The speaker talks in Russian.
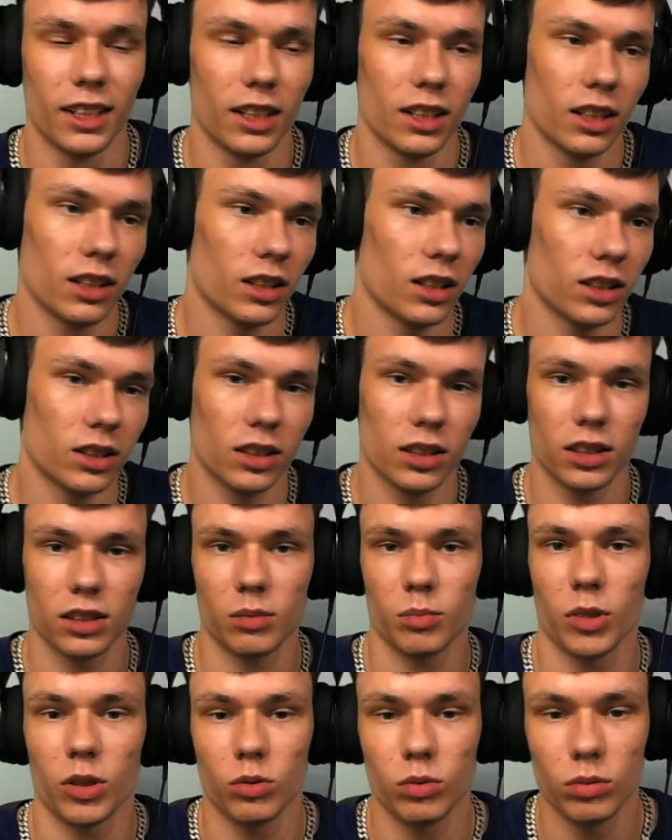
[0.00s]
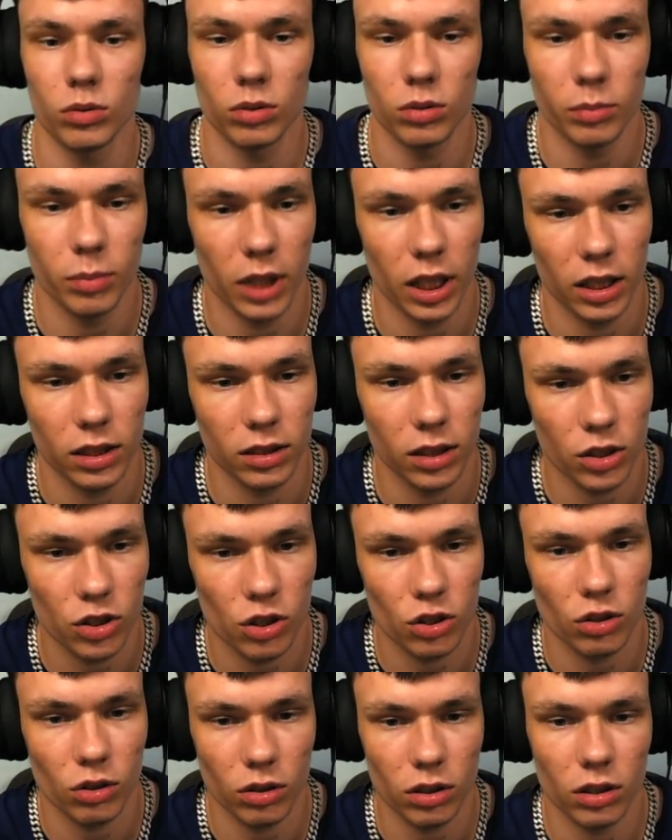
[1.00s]
Если не смогу, то, блядь, значит,
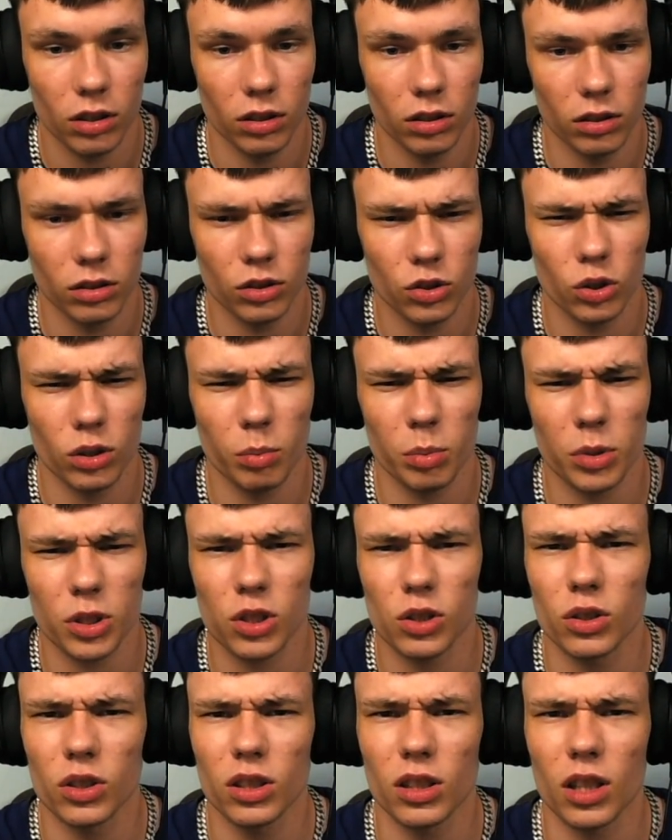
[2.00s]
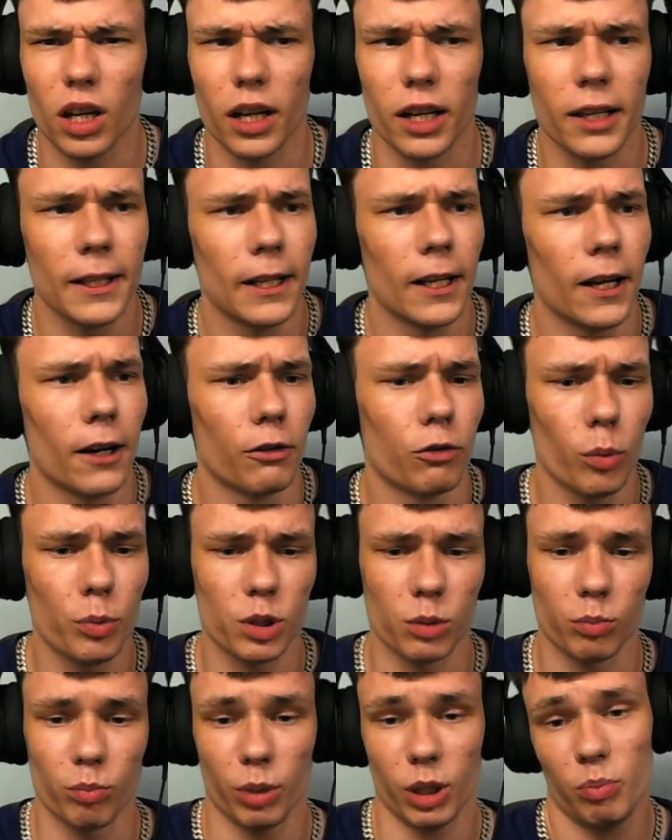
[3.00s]
что-то что пошло не так. В
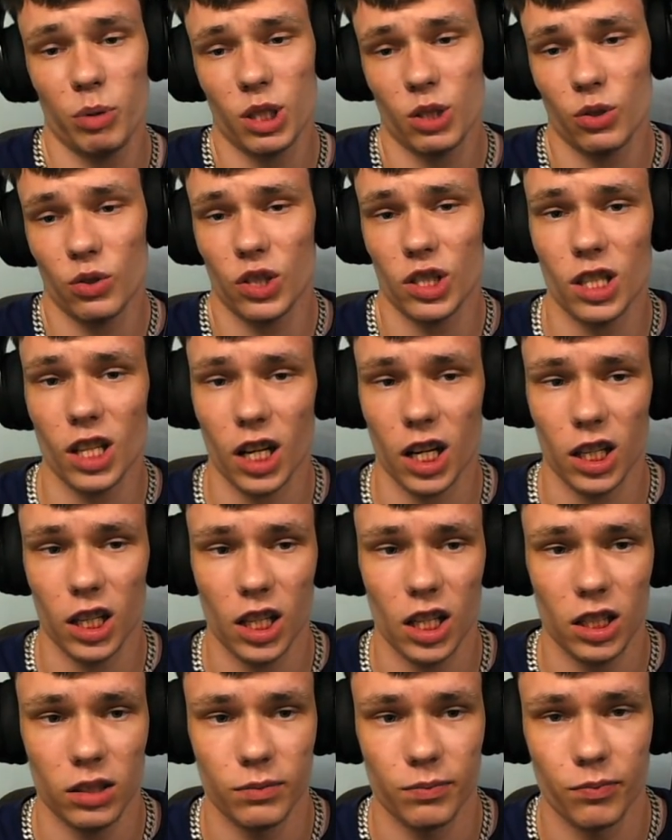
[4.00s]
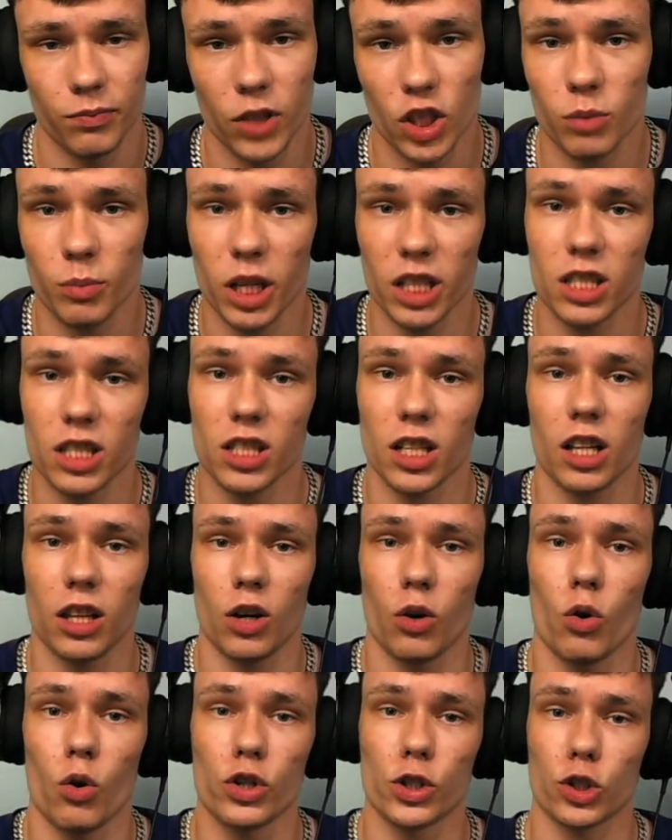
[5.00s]
общем, подписывайтесь на канал, нажимайте на
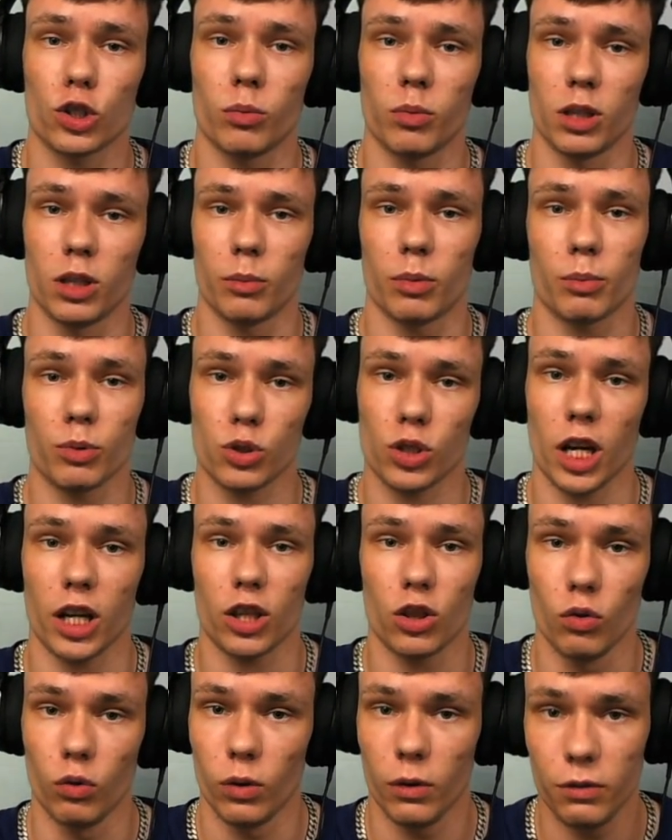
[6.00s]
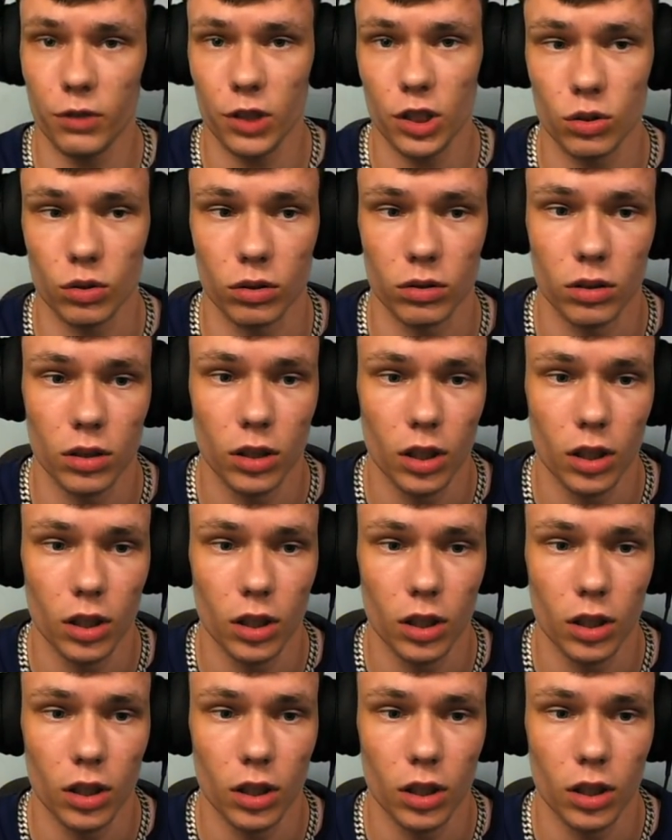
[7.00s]
колокольчик, чтобы не пропускать новые видео.